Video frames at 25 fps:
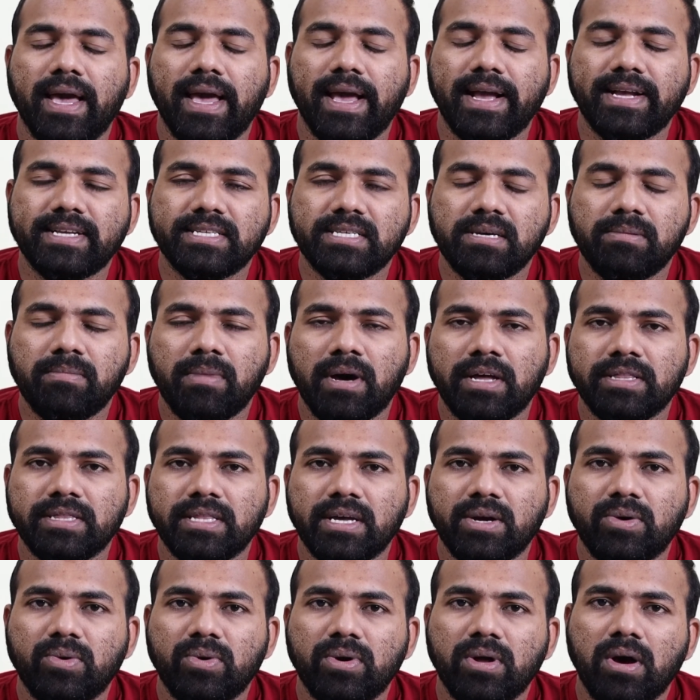ఎగ్జామ్
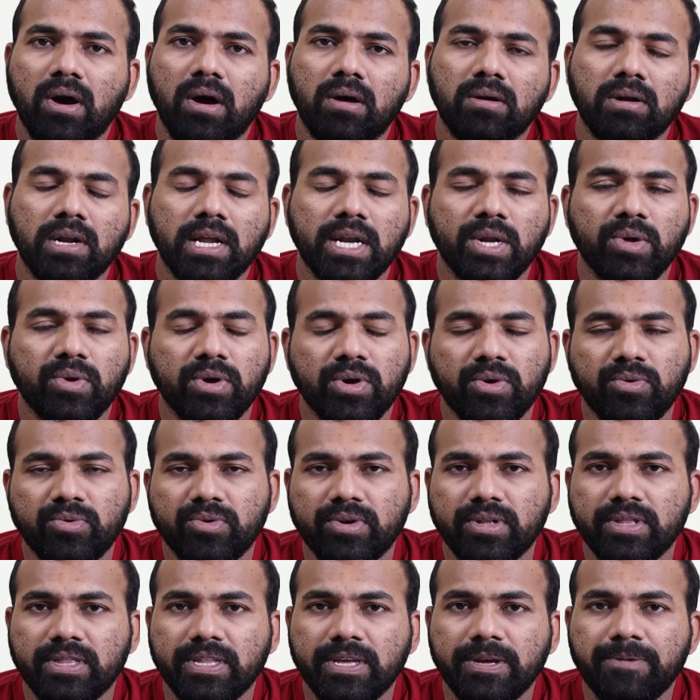అంతా కూడా ఆన్లైన్లోనే
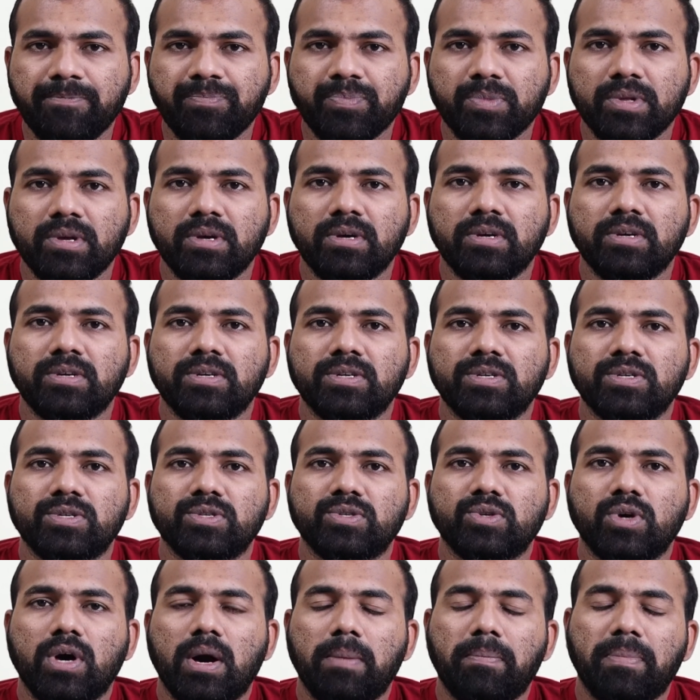ఉంటుంది
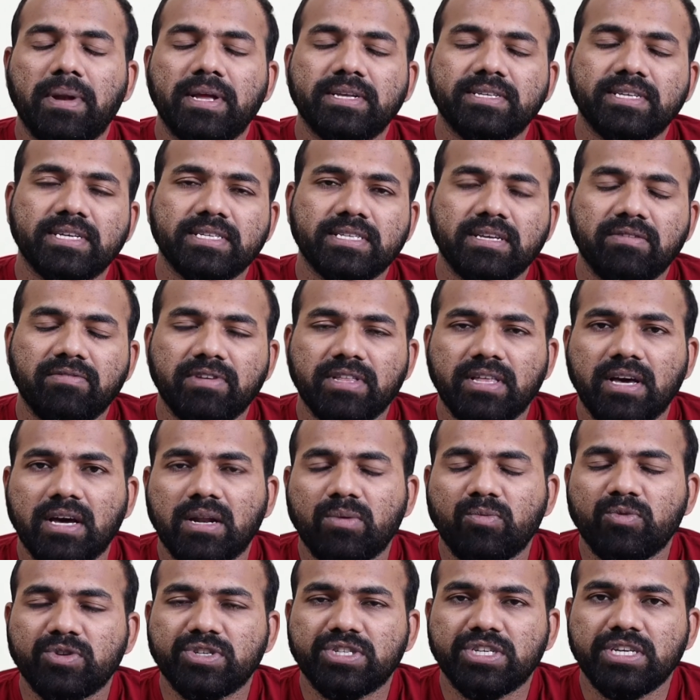సో అప్లై చేసే
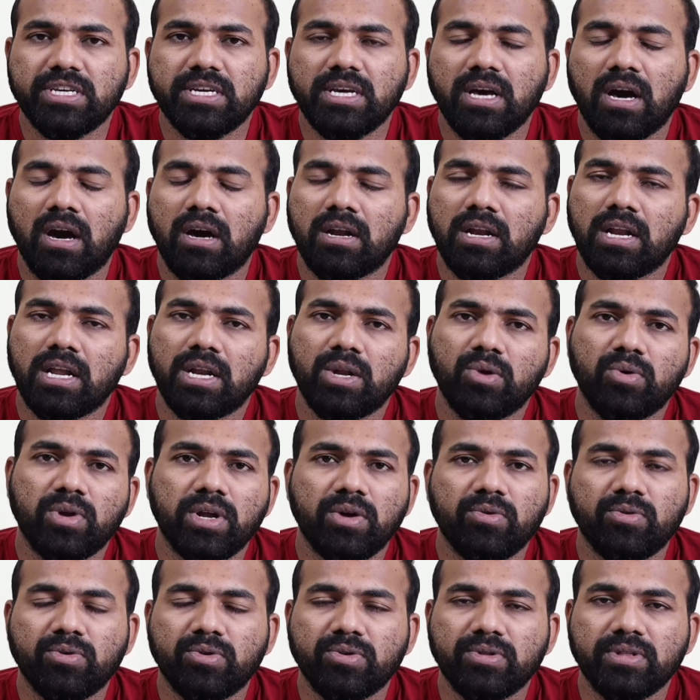విధానం వచ్చి
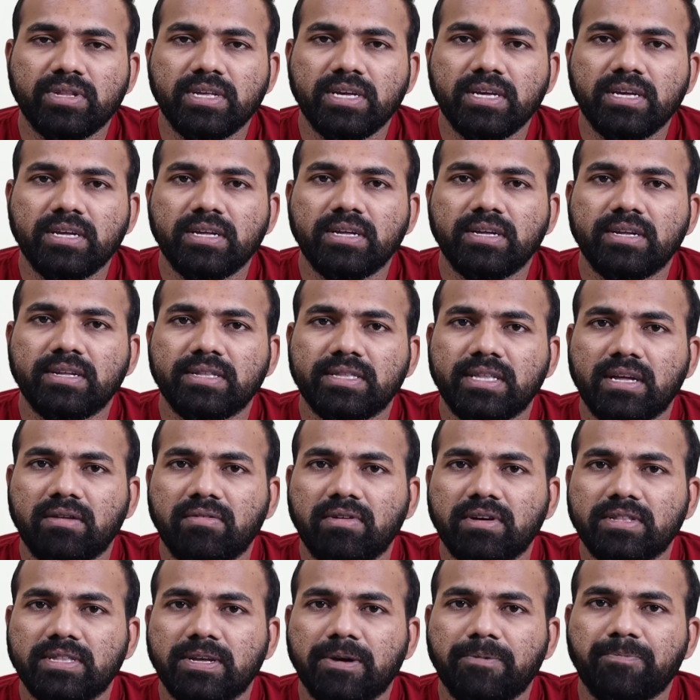ఆన్లైన్లోనే ఉంటుంది
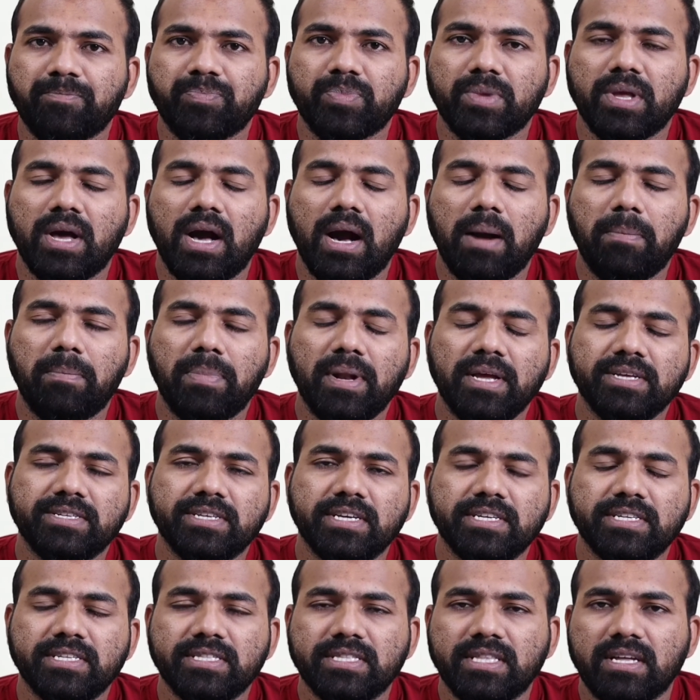తర్వాత అప్లై
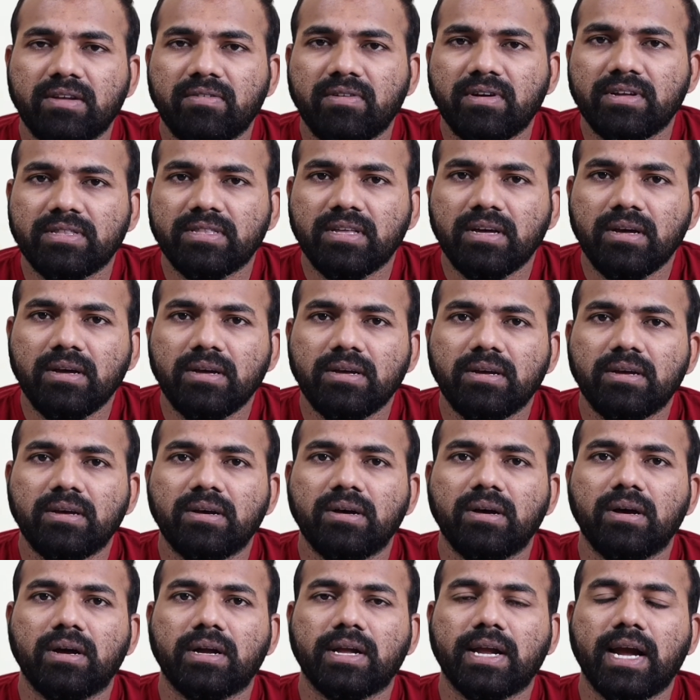చేసిన తర్వాత
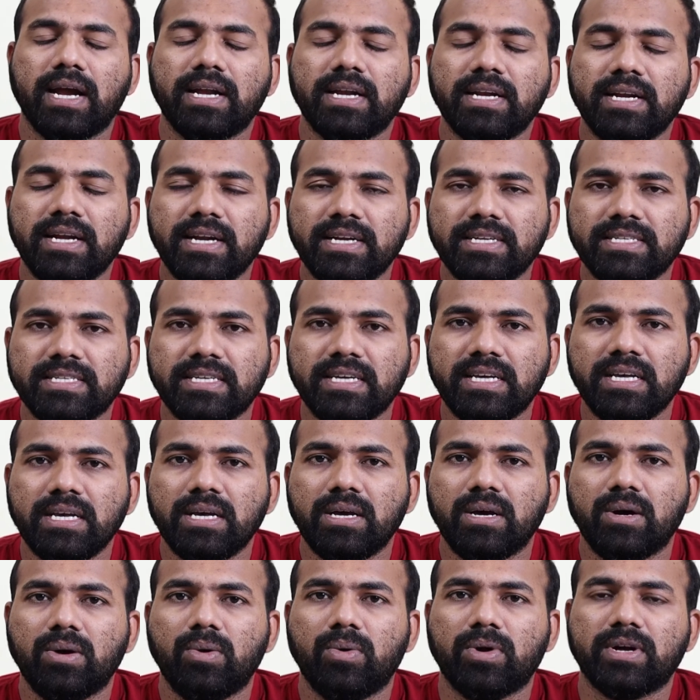క్యాండిడేట్స్కి
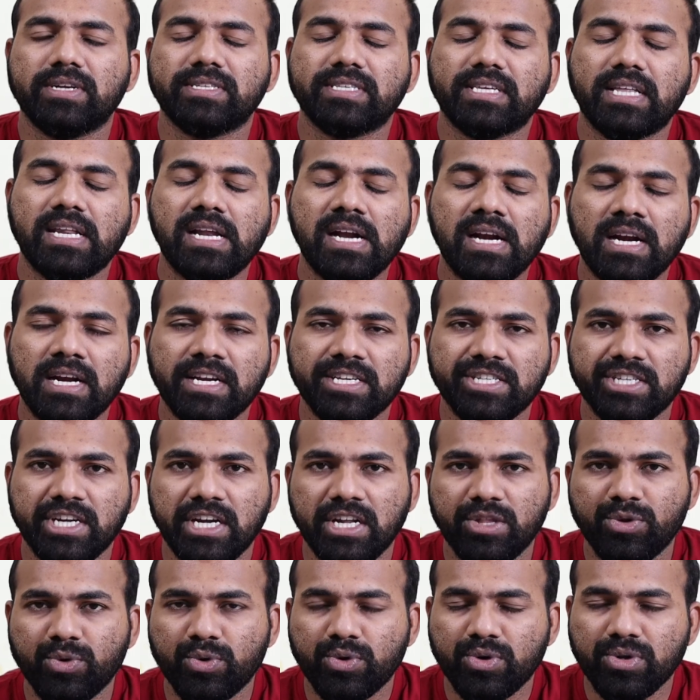ఒక స్క్రీనింగ్ టెస్ట్
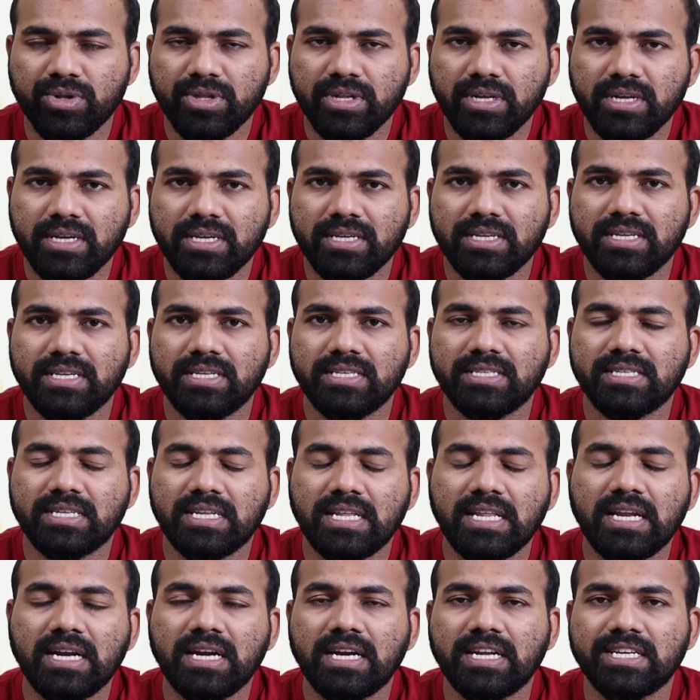అనేది ఉంటుంది ఈ
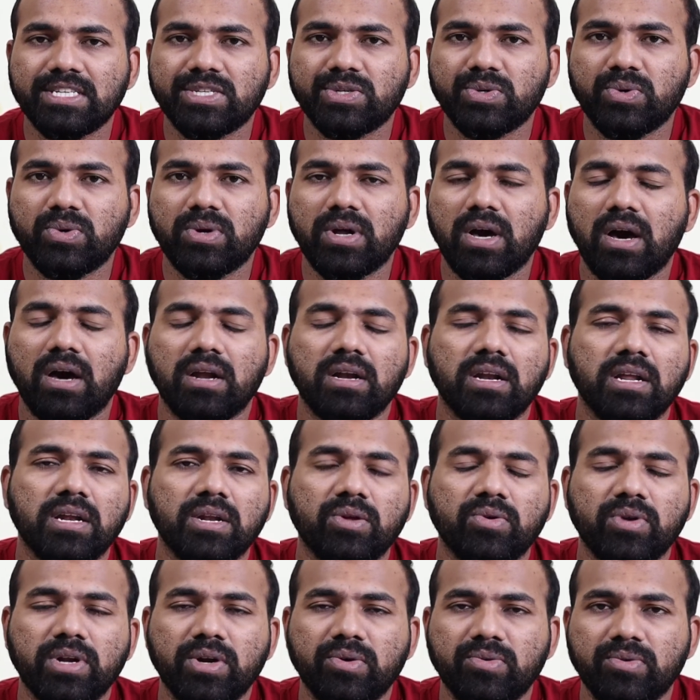స్క్రీనింగ్ టెస్ట్ కూడా
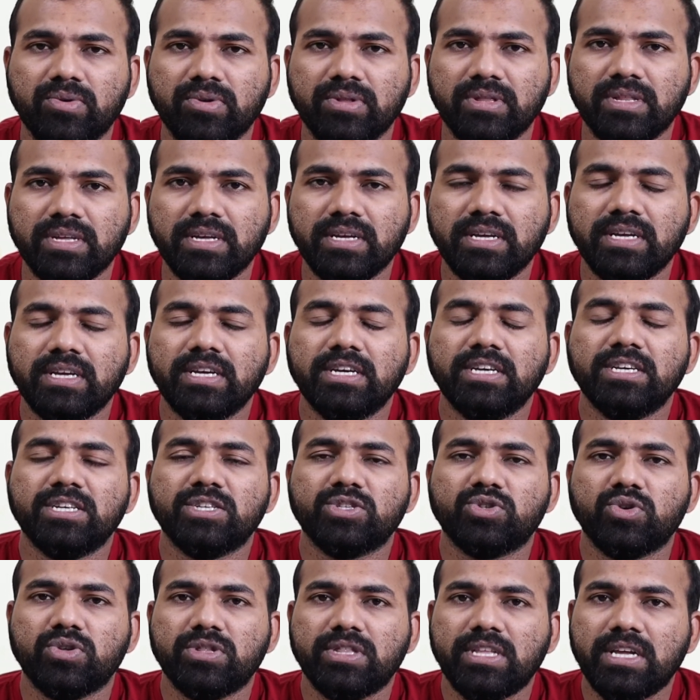ఆన్లైన్లోనే ఉంటుంది
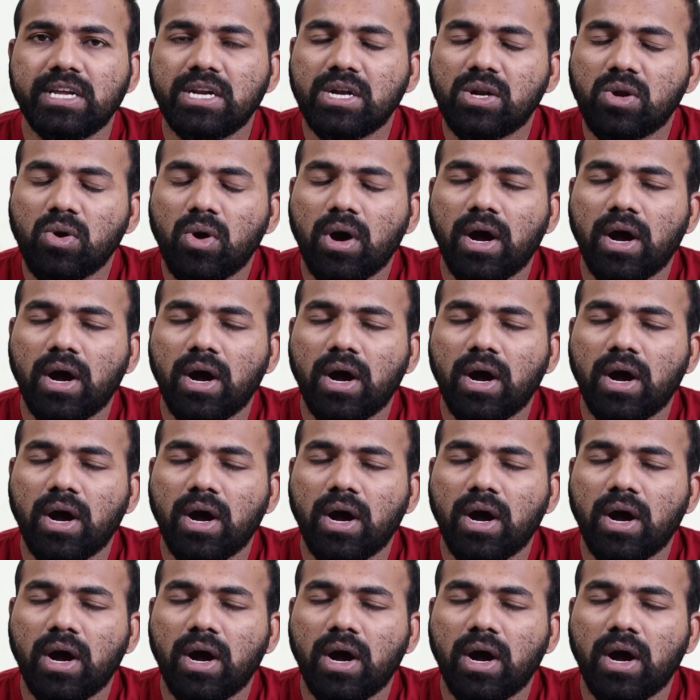సో దీంట్లో